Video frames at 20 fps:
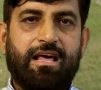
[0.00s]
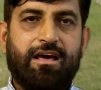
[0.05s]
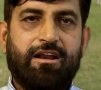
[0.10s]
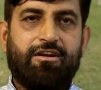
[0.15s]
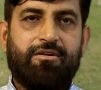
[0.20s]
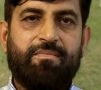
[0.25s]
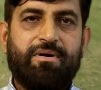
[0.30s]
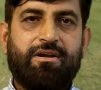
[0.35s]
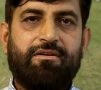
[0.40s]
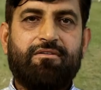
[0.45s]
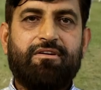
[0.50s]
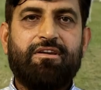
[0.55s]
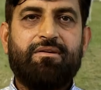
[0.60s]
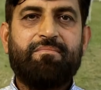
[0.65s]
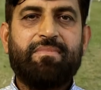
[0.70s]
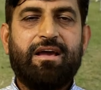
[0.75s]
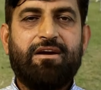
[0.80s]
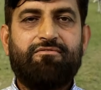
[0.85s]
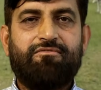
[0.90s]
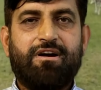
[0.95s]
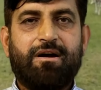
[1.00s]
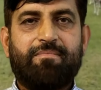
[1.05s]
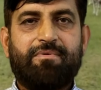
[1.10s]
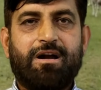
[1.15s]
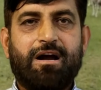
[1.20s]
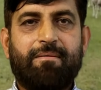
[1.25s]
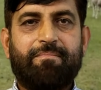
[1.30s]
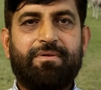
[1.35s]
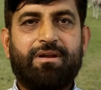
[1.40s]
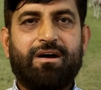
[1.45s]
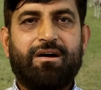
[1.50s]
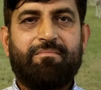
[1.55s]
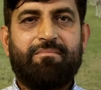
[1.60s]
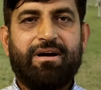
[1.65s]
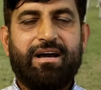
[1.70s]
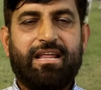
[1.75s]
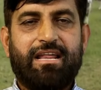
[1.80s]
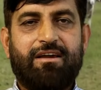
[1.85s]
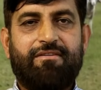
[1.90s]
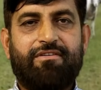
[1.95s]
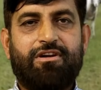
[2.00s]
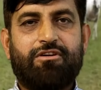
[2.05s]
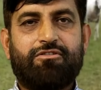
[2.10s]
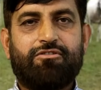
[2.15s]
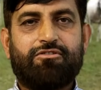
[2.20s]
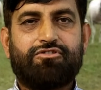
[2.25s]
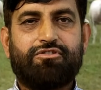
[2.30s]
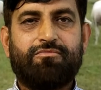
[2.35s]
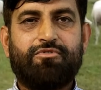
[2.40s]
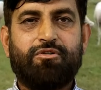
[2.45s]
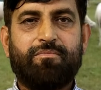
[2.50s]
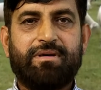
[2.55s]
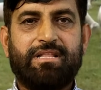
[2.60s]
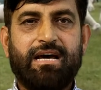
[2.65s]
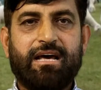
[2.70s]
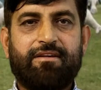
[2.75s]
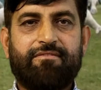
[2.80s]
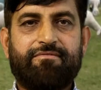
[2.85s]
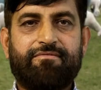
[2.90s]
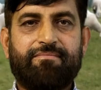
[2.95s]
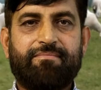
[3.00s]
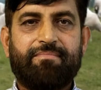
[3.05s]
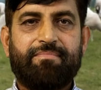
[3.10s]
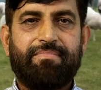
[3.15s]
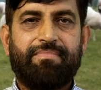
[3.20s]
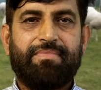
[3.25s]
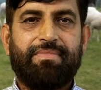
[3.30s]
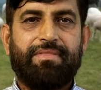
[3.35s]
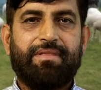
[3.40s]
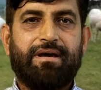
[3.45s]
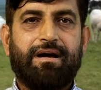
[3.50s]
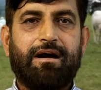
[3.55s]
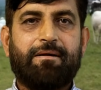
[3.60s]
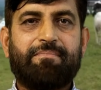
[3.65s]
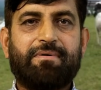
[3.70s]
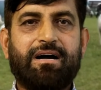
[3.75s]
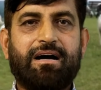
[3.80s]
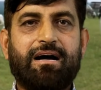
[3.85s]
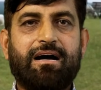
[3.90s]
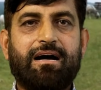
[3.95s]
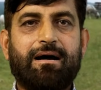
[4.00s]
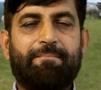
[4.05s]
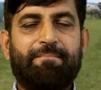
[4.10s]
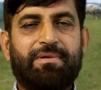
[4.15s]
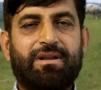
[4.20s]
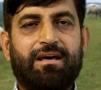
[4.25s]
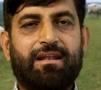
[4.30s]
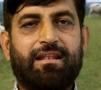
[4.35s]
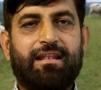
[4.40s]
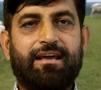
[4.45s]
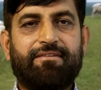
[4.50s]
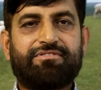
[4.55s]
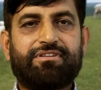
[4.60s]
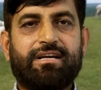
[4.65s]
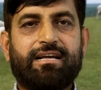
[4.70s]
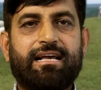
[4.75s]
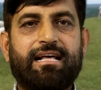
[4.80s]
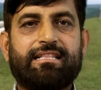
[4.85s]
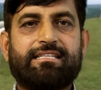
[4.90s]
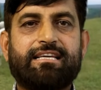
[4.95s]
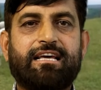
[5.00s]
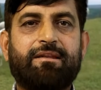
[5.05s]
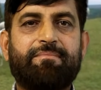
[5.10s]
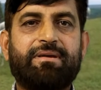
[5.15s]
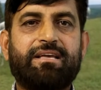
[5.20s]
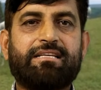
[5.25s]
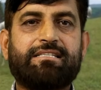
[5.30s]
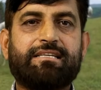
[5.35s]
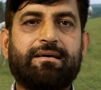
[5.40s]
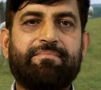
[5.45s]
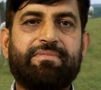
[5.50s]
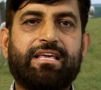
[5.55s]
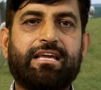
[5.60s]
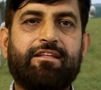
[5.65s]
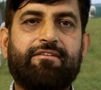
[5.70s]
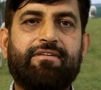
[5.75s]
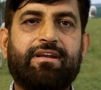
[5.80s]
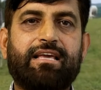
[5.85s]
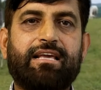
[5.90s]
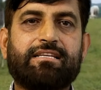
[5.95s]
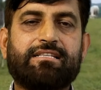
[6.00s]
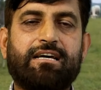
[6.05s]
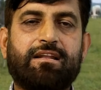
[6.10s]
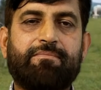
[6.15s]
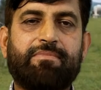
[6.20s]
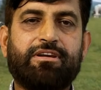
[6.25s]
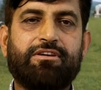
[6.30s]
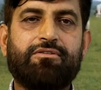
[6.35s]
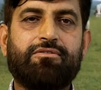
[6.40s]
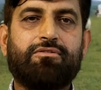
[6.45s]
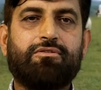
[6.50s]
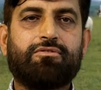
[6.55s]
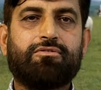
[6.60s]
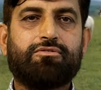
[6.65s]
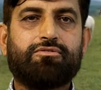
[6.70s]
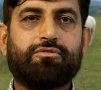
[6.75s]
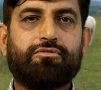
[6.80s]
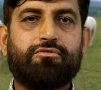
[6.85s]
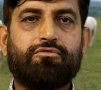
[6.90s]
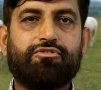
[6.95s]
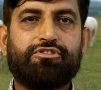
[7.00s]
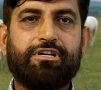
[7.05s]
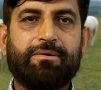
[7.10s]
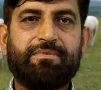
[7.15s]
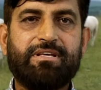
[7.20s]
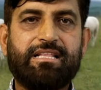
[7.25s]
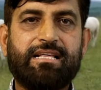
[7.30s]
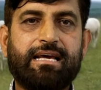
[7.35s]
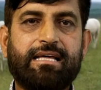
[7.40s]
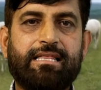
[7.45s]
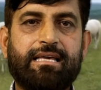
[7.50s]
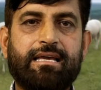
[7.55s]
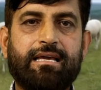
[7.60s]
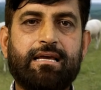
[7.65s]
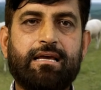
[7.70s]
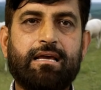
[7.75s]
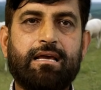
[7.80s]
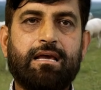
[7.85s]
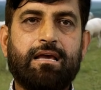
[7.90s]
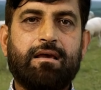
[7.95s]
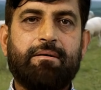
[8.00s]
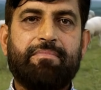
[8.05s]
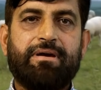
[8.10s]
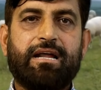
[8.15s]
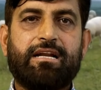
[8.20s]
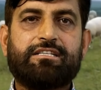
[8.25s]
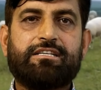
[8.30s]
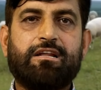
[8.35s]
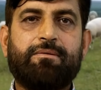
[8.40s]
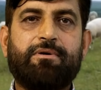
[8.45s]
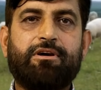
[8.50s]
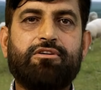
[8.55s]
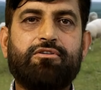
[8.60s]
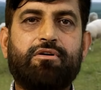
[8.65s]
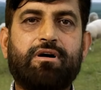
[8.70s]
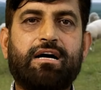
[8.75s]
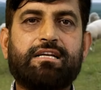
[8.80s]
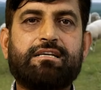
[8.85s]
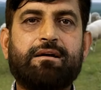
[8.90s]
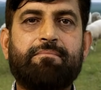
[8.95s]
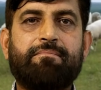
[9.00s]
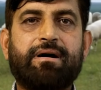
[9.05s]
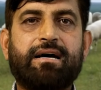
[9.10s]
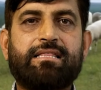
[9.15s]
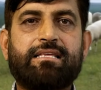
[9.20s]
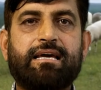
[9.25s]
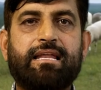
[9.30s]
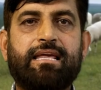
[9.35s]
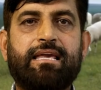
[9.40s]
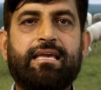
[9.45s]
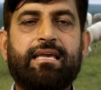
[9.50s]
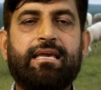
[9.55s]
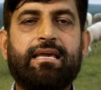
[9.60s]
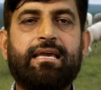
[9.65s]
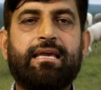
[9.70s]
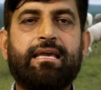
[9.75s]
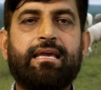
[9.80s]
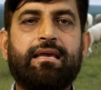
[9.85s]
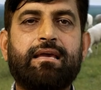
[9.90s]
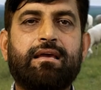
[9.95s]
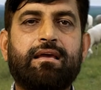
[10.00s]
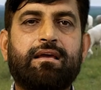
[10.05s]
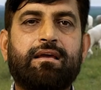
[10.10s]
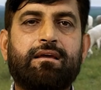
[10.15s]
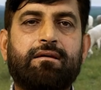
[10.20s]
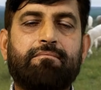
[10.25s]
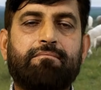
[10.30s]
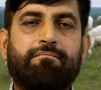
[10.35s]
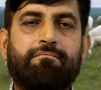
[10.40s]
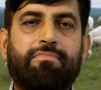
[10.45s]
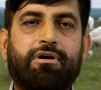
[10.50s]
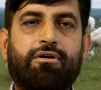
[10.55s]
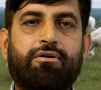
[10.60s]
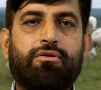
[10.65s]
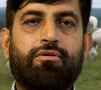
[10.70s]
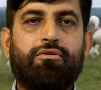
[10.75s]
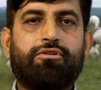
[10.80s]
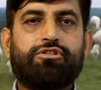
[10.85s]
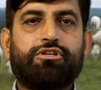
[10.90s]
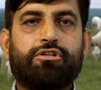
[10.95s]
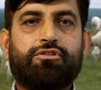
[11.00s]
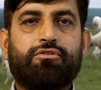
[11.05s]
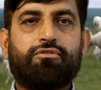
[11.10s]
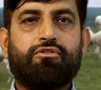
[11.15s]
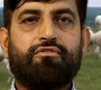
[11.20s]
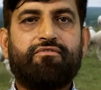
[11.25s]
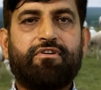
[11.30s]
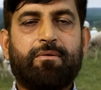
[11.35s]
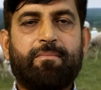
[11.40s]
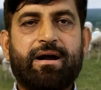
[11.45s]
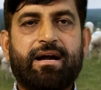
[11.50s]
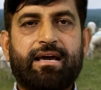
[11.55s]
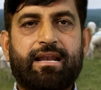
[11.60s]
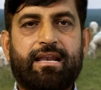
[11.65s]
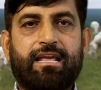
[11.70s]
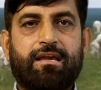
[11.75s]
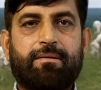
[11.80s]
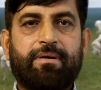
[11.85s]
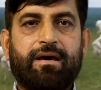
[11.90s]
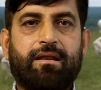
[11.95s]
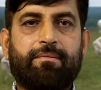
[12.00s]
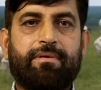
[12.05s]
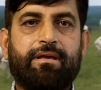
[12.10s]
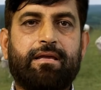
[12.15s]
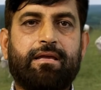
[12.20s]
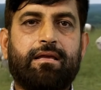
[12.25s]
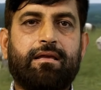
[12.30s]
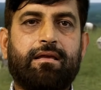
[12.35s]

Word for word: रहीम मैं हूं आपका अपना माहिर हमारा डॉक्टर मोहम्मद आरिफ आपका अपना लाइफ स्टाइल हेल्थ चैनल में सब देखने वाले किसान भाइयों को और दोस्तों को खुश आमदीद कहते हैं प्यार किसान भाइयों आज हम बात करेंगे बकरों और छतरों को फरबा करने के बारे में